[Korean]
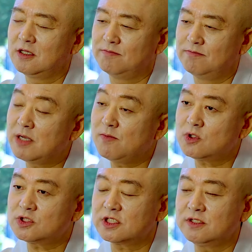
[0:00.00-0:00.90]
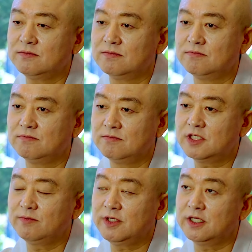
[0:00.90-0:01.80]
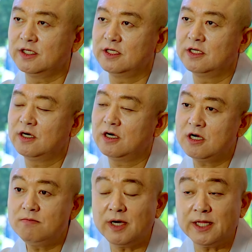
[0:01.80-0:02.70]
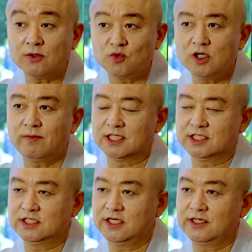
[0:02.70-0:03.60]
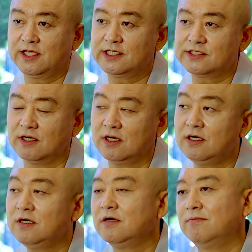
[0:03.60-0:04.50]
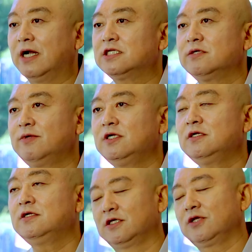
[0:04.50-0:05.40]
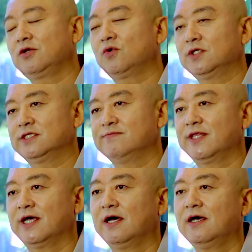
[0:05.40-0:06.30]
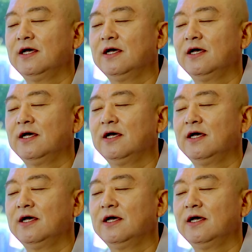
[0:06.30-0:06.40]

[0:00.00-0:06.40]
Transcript: 맹목적인 믿음이 얼마나 위험한지에 대해서 말씀을 드리고 있습니다.